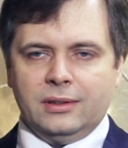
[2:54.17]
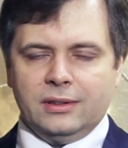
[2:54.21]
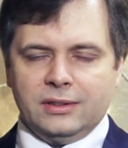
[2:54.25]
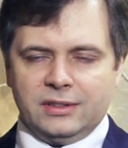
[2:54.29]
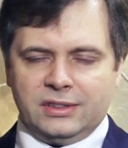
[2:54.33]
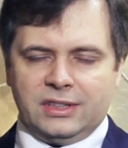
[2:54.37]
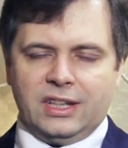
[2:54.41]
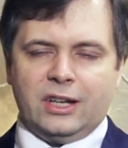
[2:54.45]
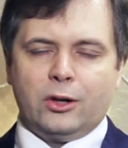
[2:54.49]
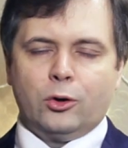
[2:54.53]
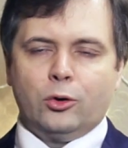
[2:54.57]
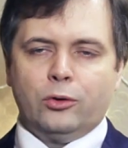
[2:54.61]

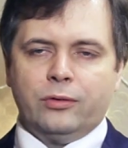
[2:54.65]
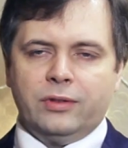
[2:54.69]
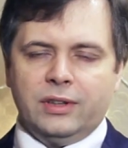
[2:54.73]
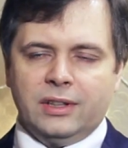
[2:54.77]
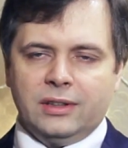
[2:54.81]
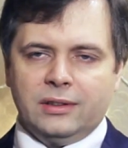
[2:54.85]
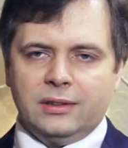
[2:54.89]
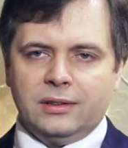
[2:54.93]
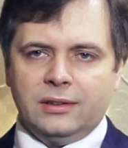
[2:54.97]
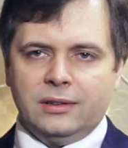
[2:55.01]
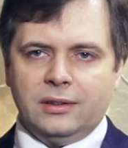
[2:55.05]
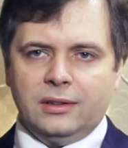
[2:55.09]
Здоровье
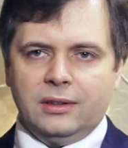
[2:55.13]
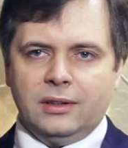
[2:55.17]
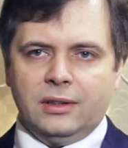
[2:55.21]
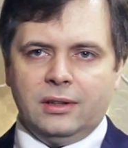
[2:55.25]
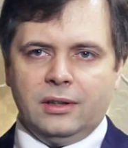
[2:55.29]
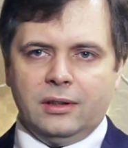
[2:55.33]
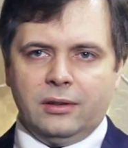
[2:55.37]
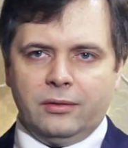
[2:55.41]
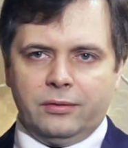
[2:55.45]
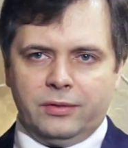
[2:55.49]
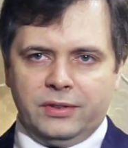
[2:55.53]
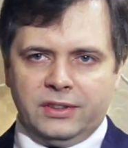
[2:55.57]

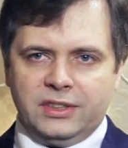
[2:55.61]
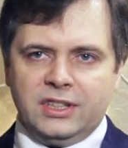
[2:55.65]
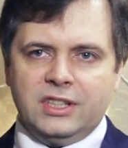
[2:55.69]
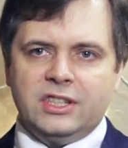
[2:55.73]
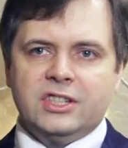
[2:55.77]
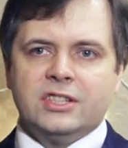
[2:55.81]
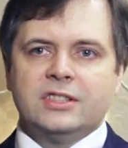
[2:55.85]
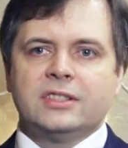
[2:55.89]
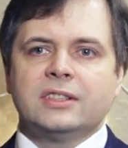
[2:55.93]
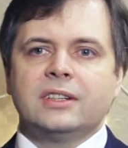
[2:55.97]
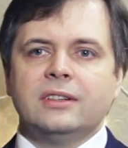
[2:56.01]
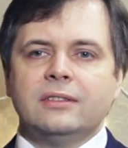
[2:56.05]

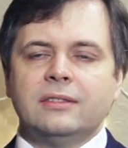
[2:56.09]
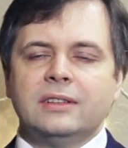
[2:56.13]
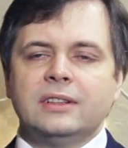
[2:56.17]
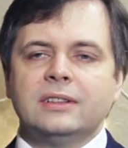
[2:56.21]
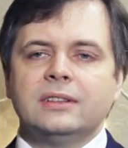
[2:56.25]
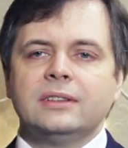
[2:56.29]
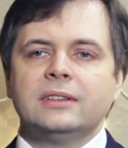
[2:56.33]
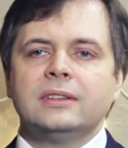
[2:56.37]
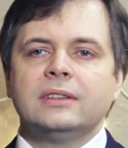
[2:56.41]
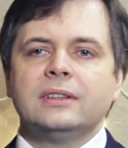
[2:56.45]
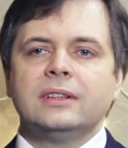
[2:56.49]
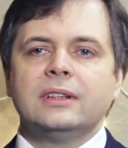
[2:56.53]

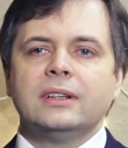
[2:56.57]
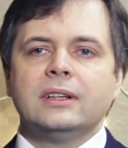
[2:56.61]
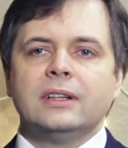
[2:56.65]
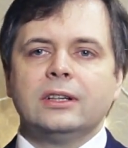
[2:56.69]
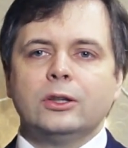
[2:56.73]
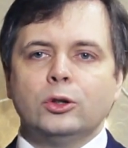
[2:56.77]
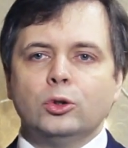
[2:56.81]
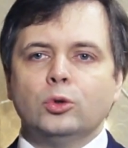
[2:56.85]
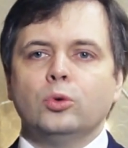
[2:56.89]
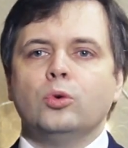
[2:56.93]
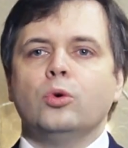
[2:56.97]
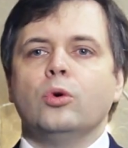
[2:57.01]
физического,
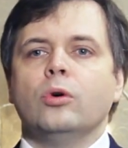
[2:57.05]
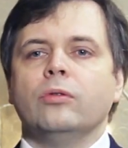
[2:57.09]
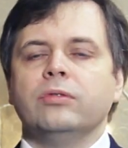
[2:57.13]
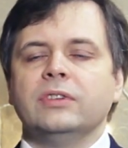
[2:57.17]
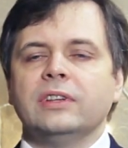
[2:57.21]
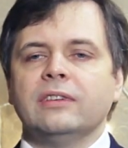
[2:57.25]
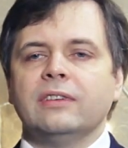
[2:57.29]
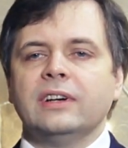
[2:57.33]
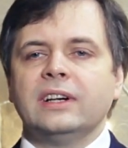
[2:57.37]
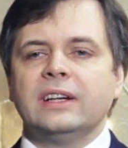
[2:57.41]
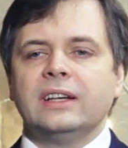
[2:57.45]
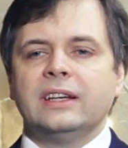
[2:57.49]

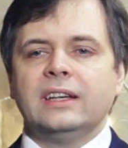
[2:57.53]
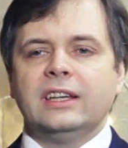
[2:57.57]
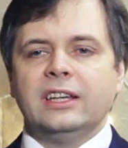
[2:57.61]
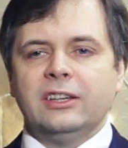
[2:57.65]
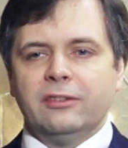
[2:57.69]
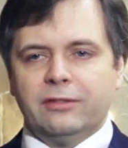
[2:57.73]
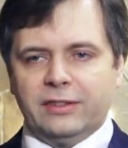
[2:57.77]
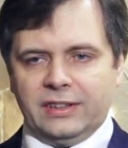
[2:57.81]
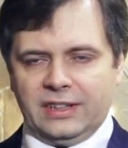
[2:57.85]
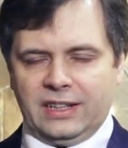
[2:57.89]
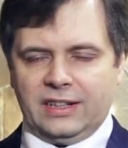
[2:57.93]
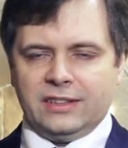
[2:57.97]
духовного
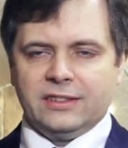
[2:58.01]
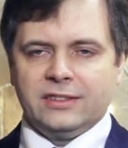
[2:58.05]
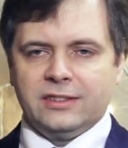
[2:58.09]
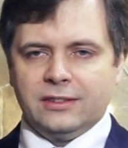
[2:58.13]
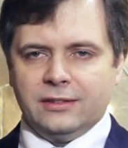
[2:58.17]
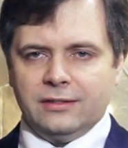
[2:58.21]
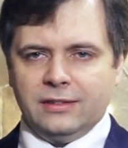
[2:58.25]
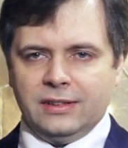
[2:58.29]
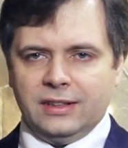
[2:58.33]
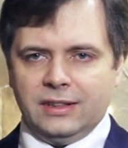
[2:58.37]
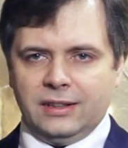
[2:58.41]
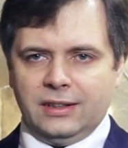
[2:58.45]
и
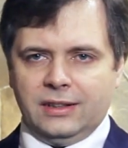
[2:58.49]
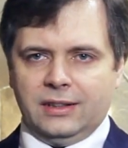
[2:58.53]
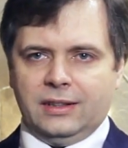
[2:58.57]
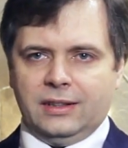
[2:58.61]
финансового.